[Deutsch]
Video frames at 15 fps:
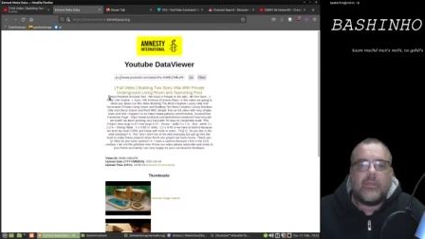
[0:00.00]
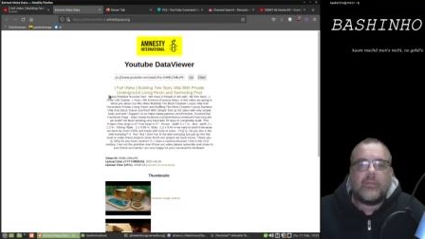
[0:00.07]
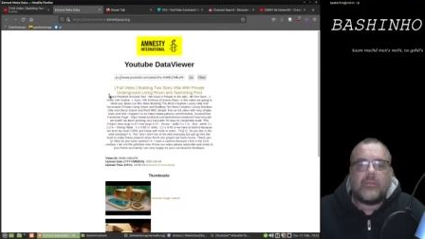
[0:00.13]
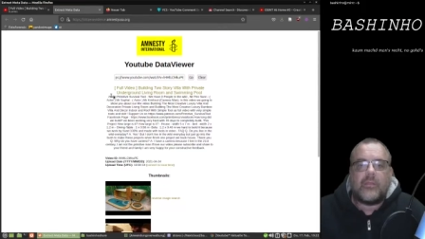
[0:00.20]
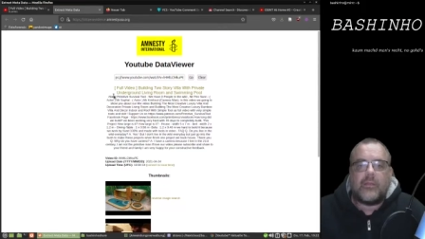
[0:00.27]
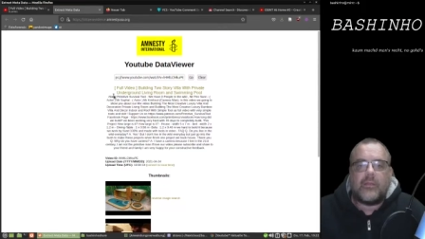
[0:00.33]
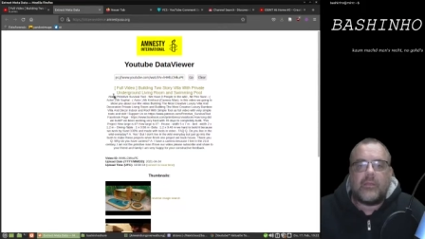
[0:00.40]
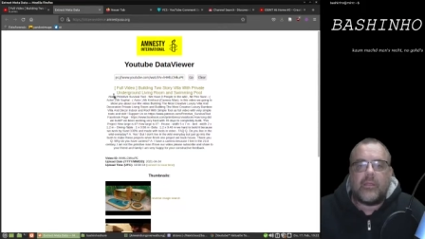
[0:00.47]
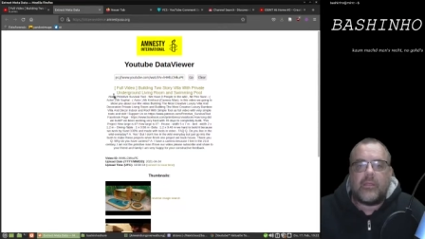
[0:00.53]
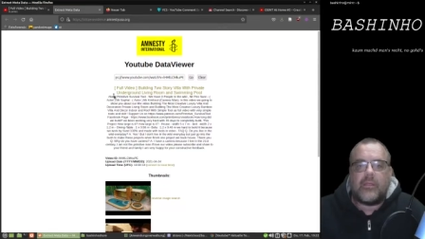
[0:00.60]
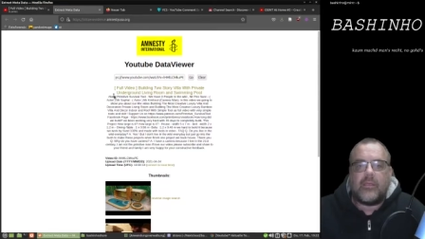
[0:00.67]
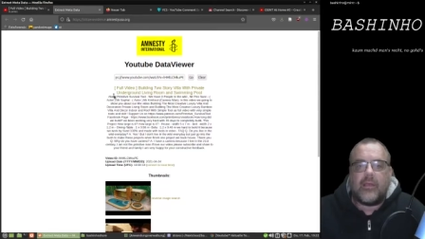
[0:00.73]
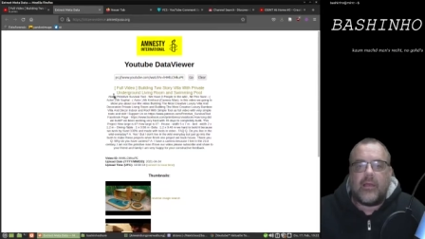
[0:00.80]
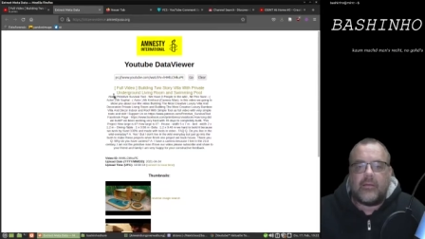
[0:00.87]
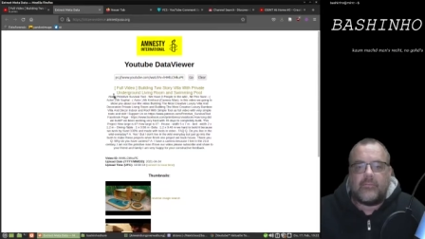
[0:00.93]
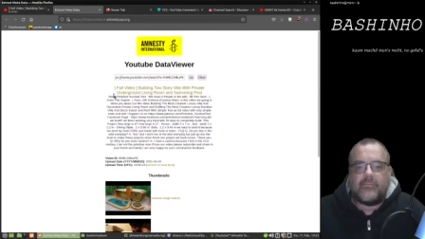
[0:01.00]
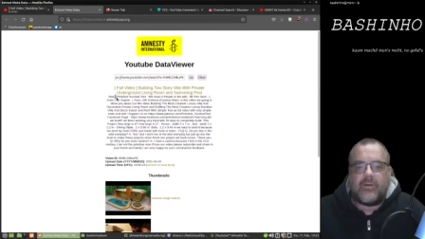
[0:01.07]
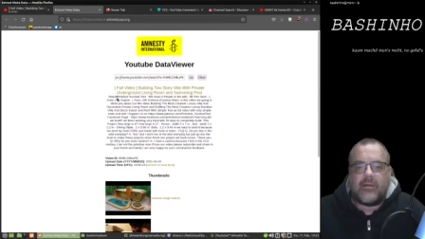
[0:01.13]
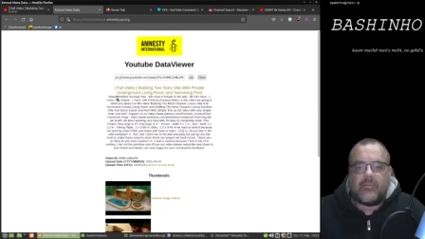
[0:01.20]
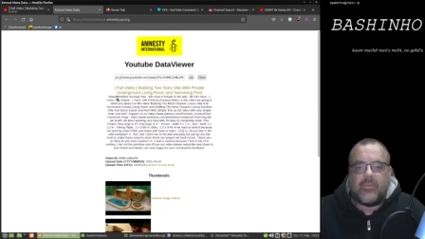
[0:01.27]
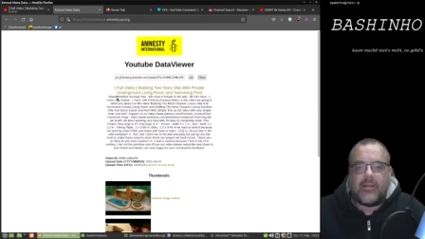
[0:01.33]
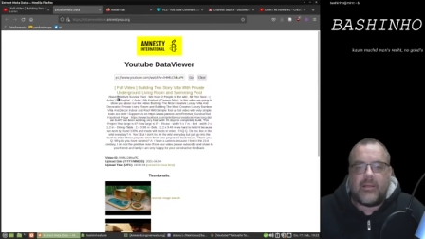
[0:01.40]
dann kriege ich hier
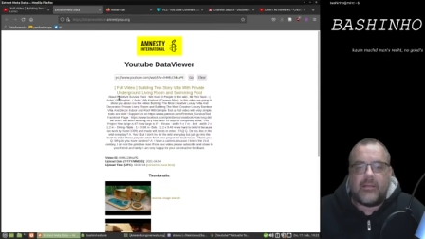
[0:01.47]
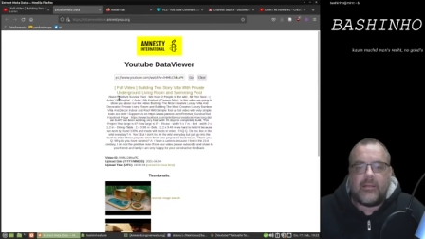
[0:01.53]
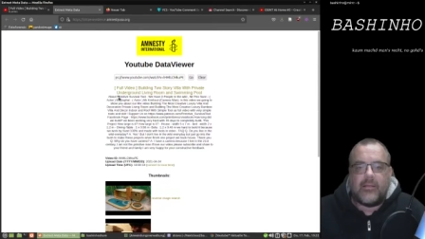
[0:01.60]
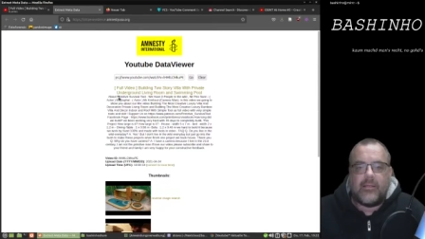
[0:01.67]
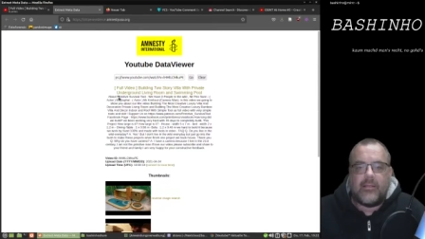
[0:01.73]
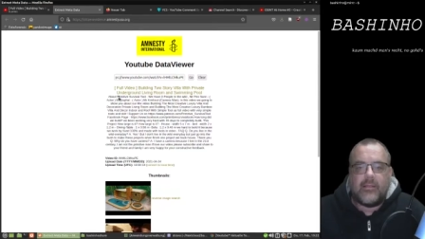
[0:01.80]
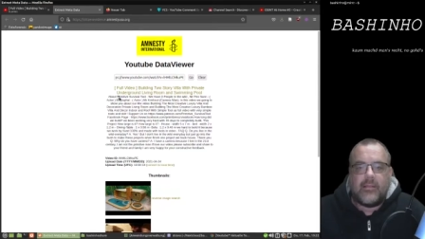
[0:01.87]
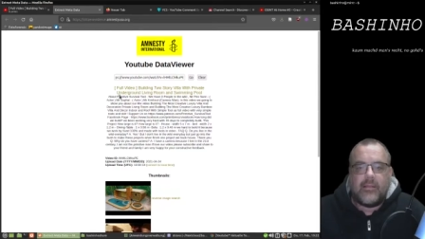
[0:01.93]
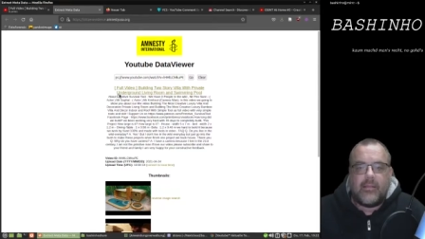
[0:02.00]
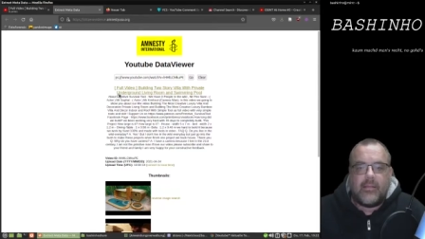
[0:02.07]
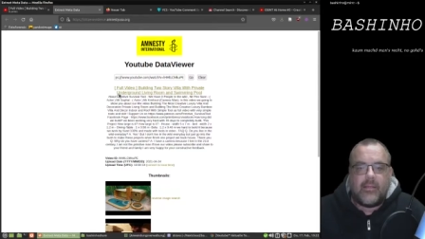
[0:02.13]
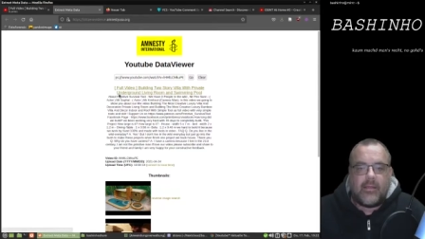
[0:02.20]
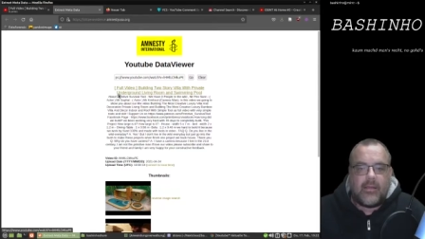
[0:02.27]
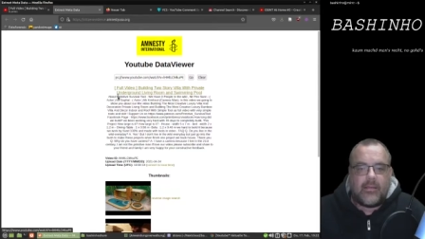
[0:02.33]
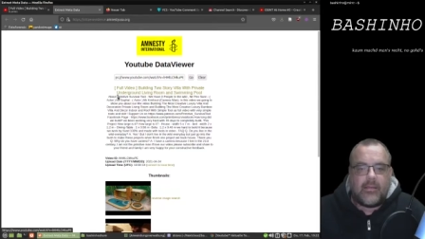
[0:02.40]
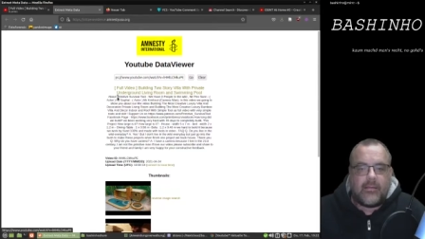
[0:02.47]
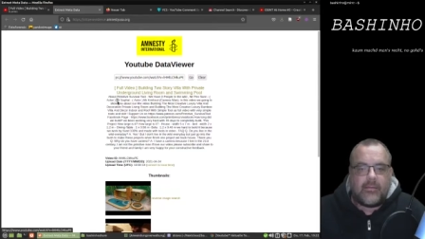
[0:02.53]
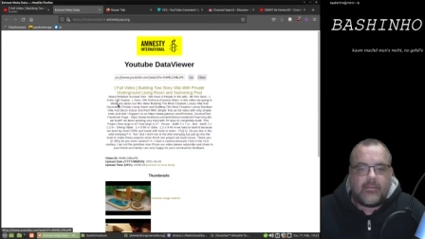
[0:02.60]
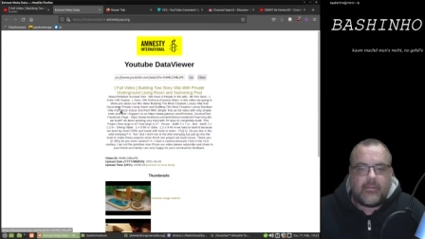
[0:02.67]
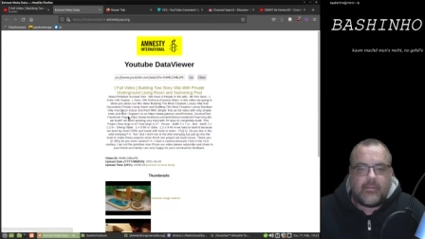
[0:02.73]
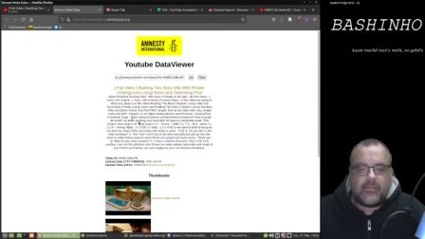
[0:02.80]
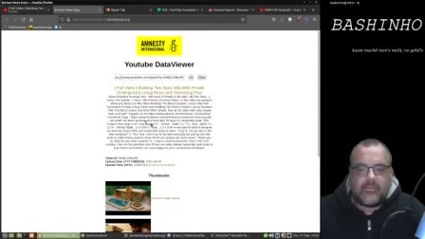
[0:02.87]
einfach mal
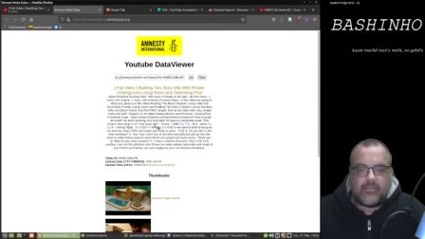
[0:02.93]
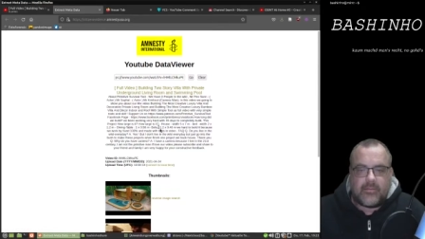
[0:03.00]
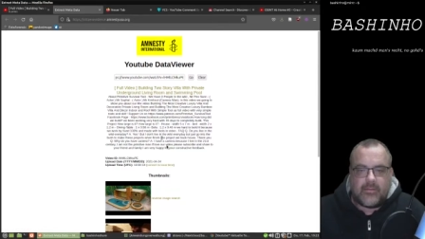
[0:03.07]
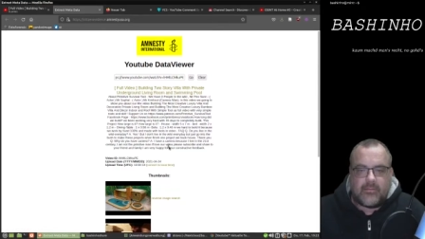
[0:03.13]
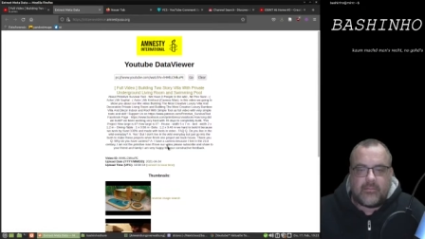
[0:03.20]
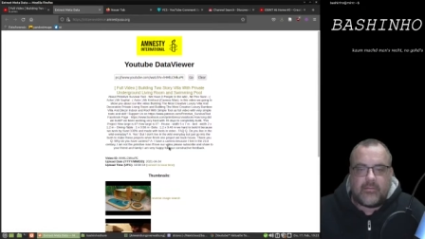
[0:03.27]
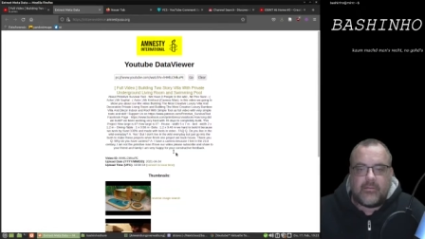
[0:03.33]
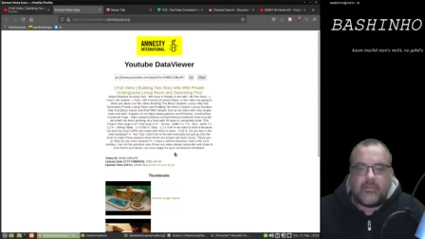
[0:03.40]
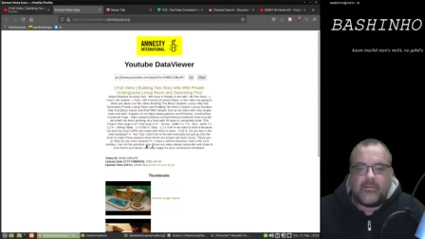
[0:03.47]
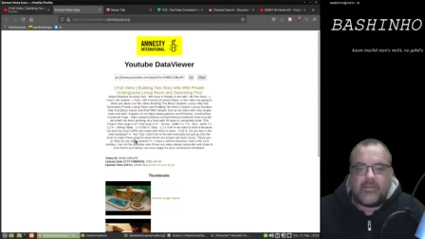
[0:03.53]
den